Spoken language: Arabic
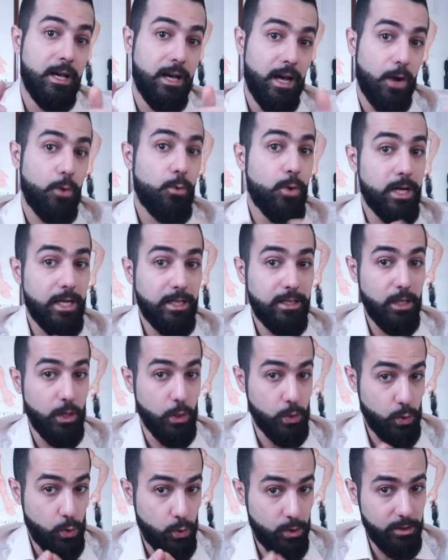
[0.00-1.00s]
أولا
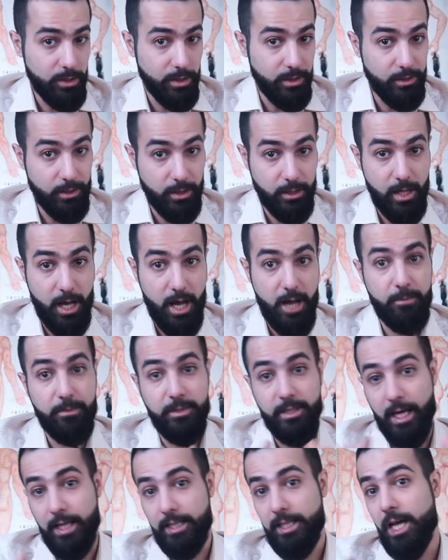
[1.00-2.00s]
لحصول الانتصاب
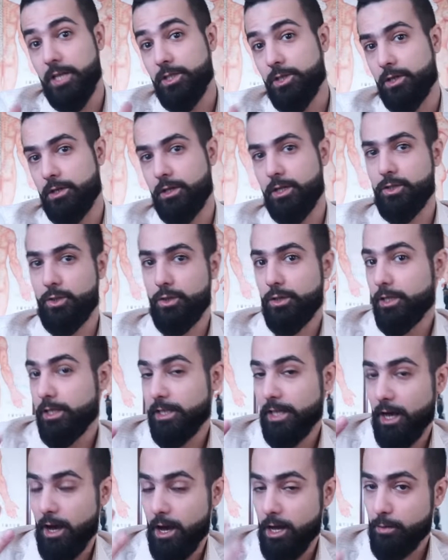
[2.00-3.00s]
يحتاج الرجل
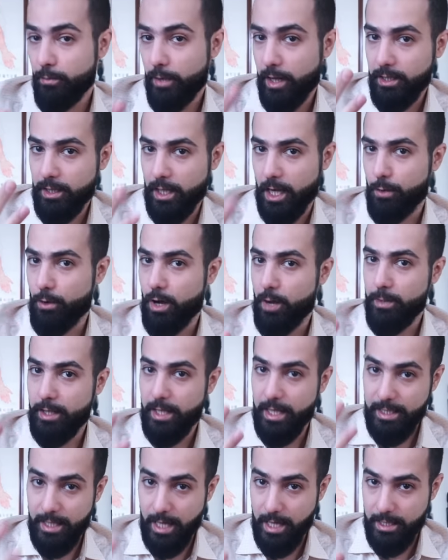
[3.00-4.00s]
إلى أربعة عوامل
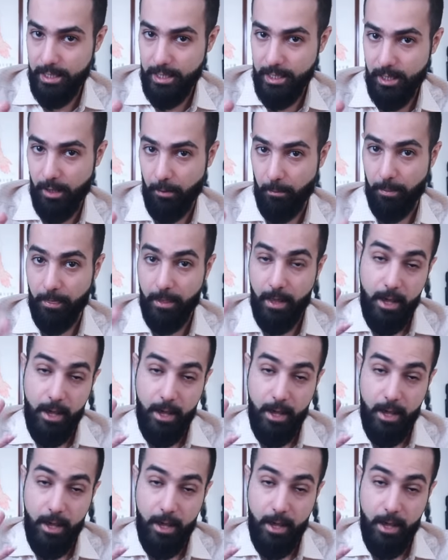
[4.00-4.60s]
أساسية